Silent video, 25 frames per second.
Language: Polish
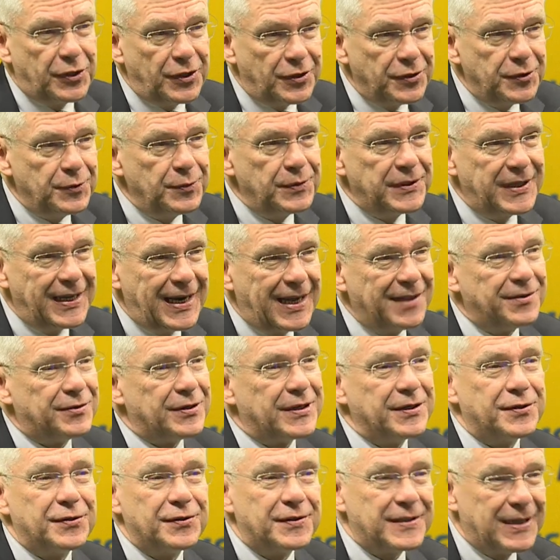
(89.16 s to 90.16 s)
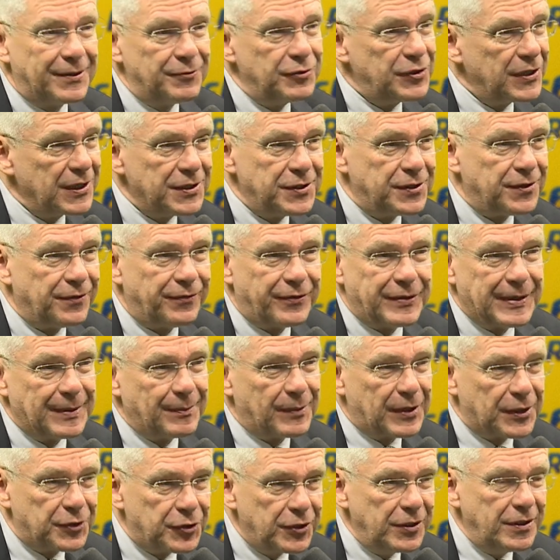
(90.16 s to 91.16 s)
przynosił straty. Ja się cały czas
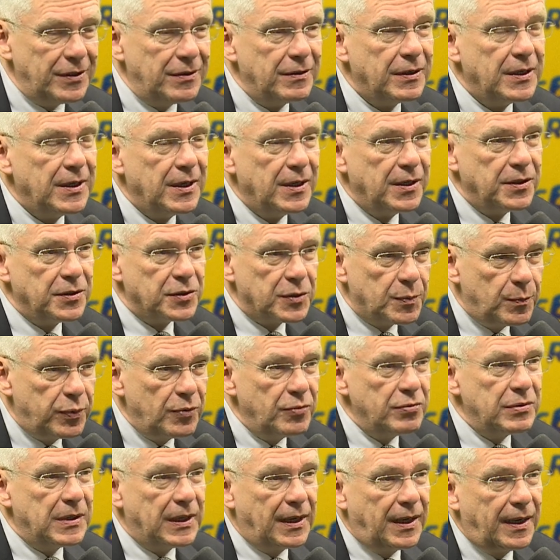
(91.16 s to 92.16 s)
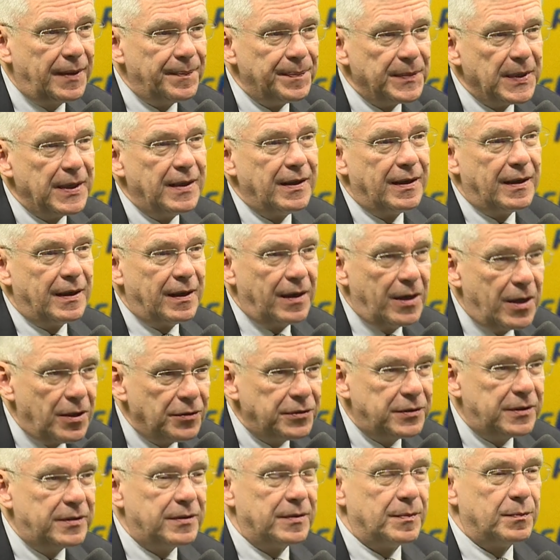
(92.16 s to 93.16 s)
dziwiłem, dlaczego spółka
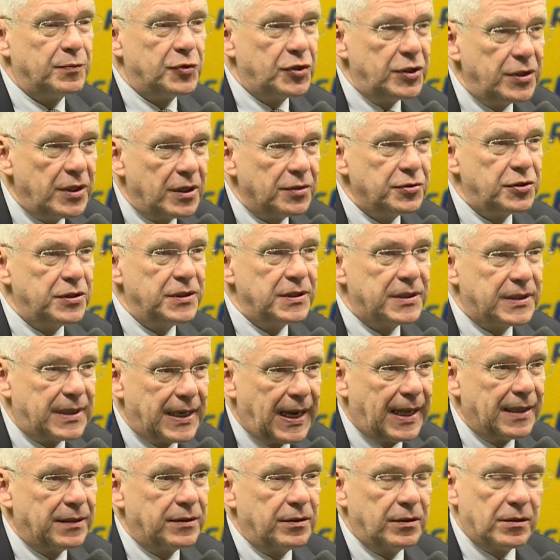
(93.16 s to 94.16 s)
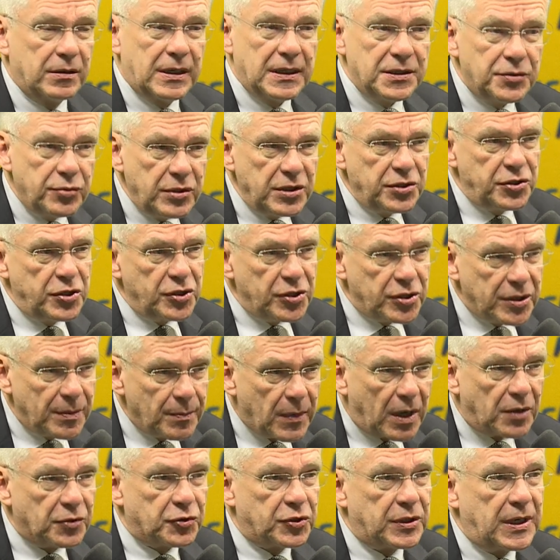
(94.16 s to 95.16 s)
LOT przynosi straty. Okazuje się,
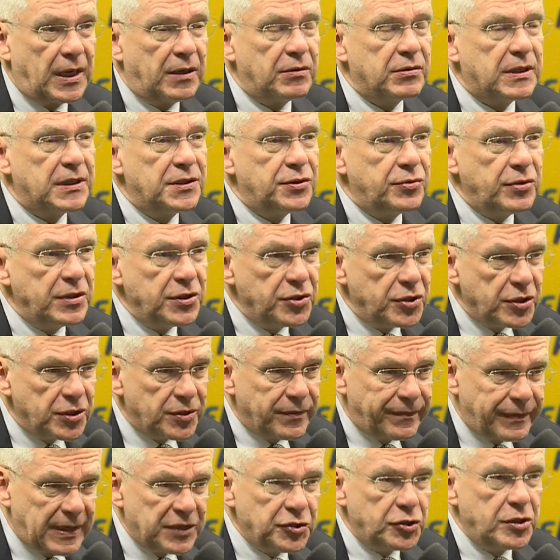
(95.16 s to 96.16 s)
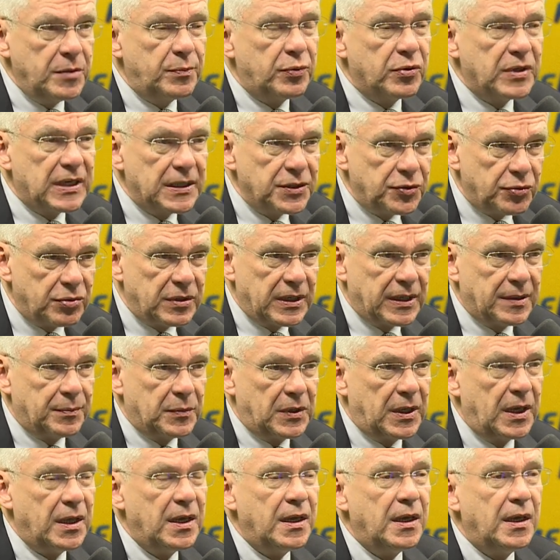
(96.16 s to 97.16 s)
że można. Okazuje się, że właśnie
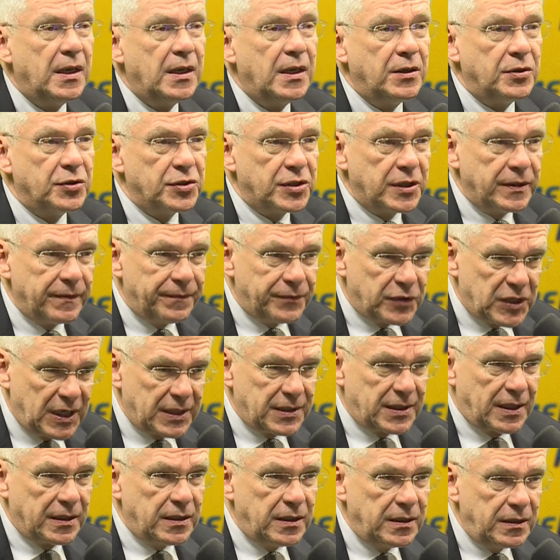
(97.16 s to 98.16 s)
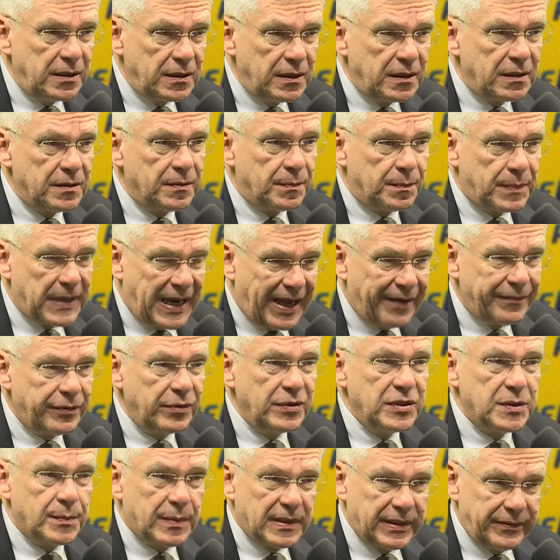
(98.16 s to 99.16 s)
pokazujemy, że w czasach, kiedy
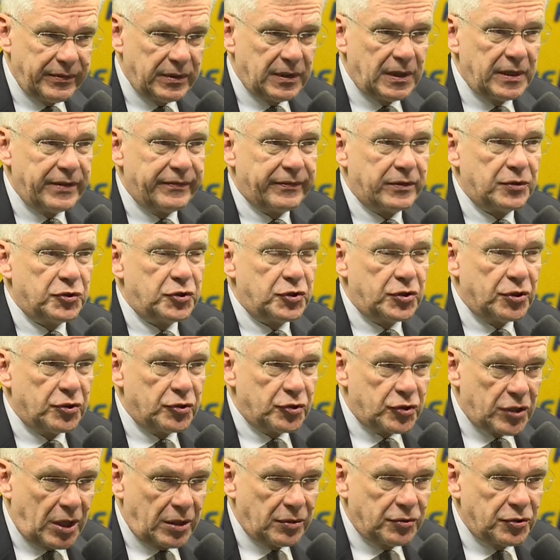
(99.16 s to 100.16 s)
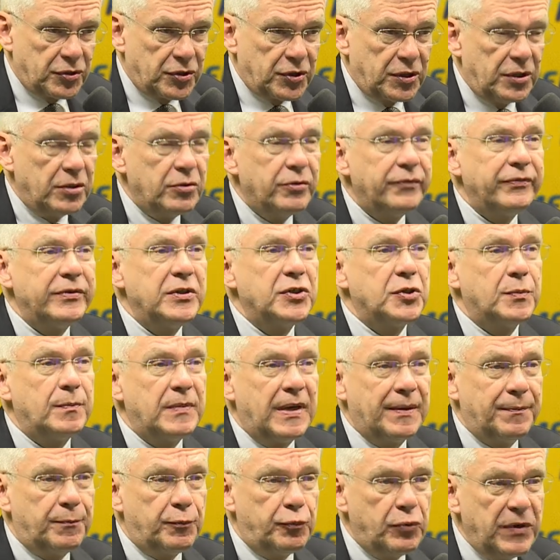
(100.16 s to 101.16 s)
Prawo i Sprawiedliwość rządzi i ja również
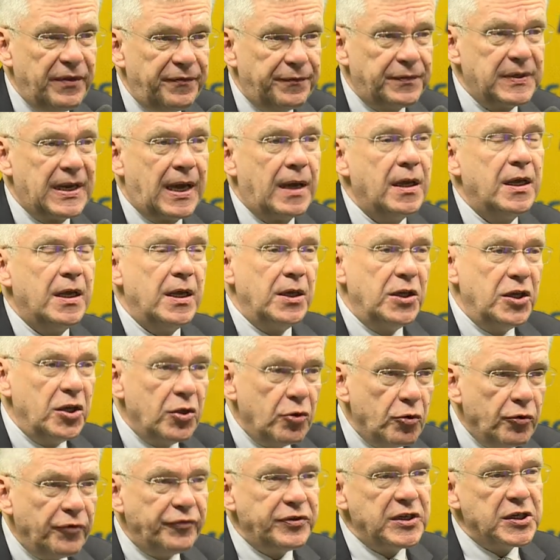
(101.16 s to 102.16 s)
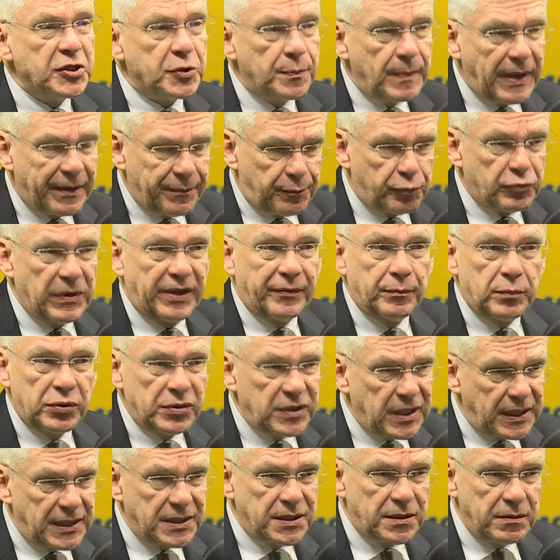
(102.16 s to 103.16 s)
wiem, ma wpływ spół... na... I również ma wpływ,
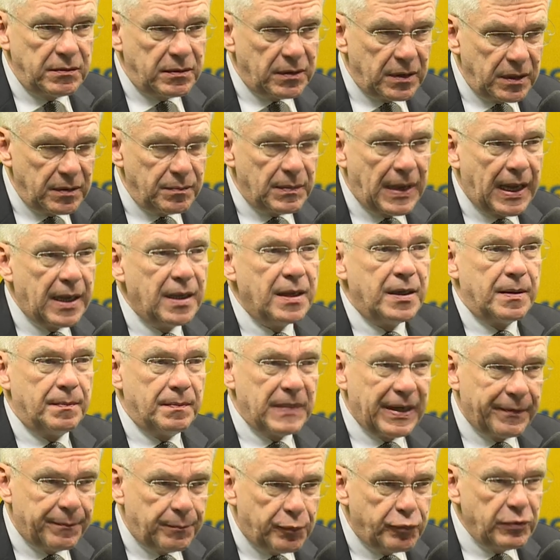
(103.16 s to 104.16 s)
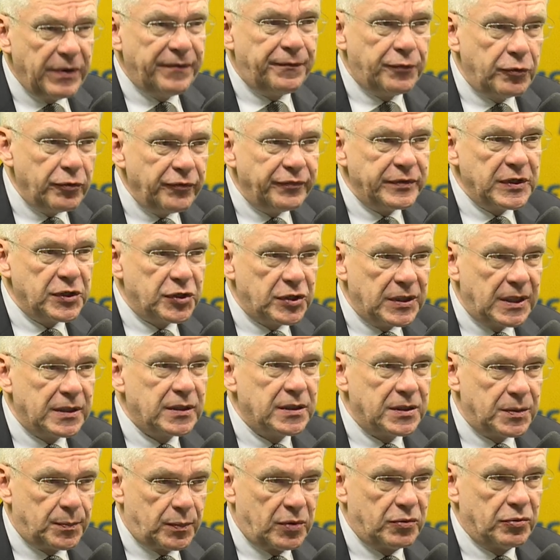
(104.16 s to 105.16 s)
bo teraz ma, ma wpływ również
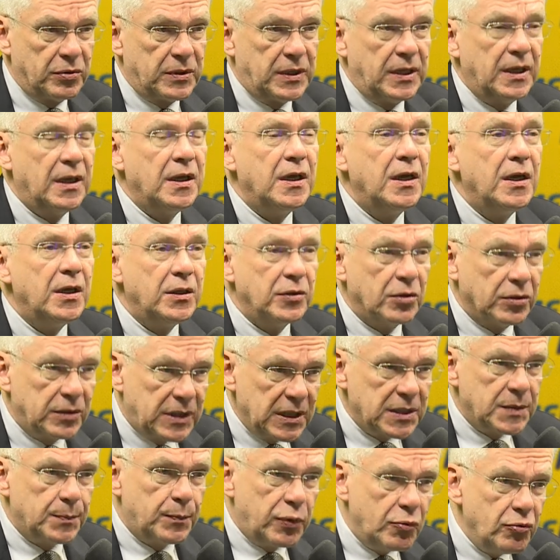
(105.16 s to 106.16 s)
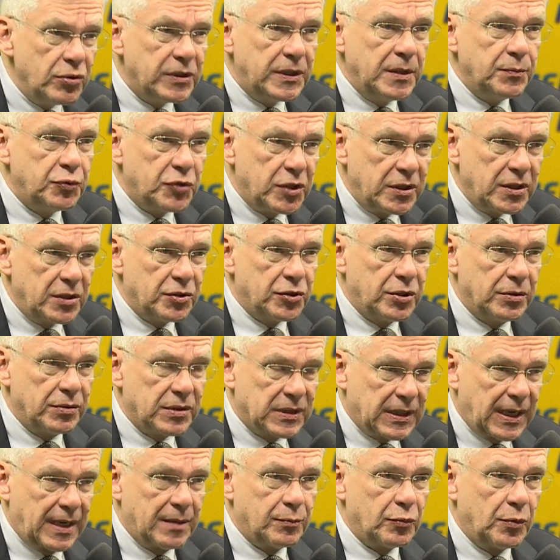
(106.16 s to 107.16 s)
na te spółki. To te spółki
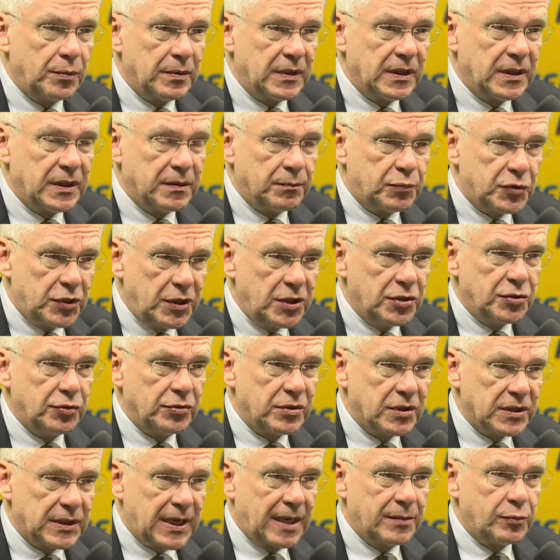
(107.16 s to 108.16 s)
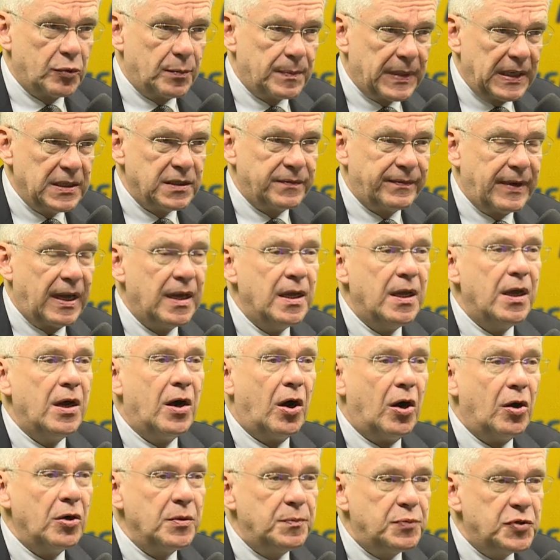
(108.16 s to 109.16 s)
przynoszą, skarbu, e, mhm. przynoszą do Skarbu Państwa
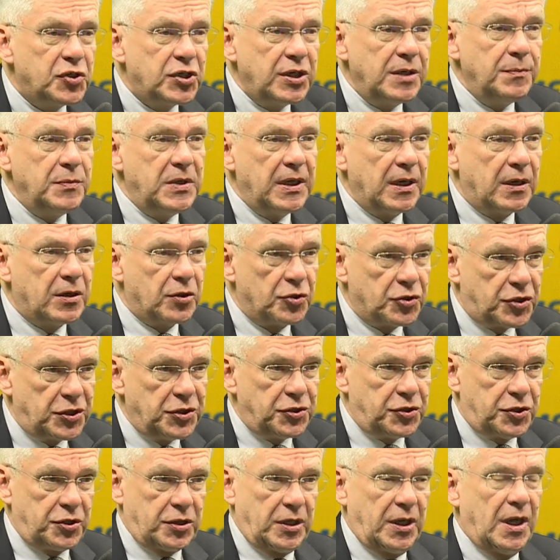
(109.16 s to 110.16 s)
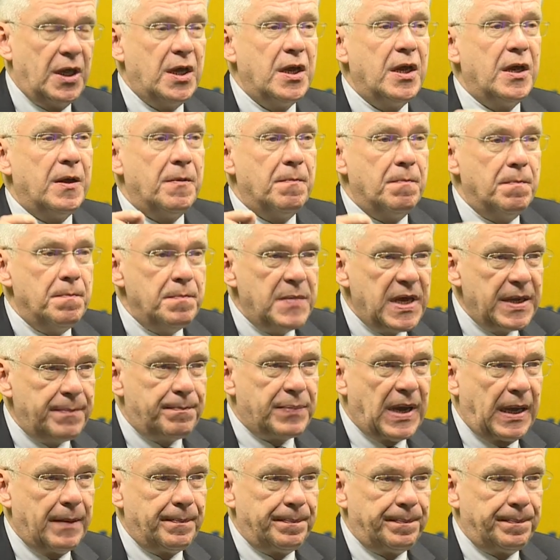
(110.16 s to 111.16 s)
I olbrzymie korzyści. możemy wsadzić My... tam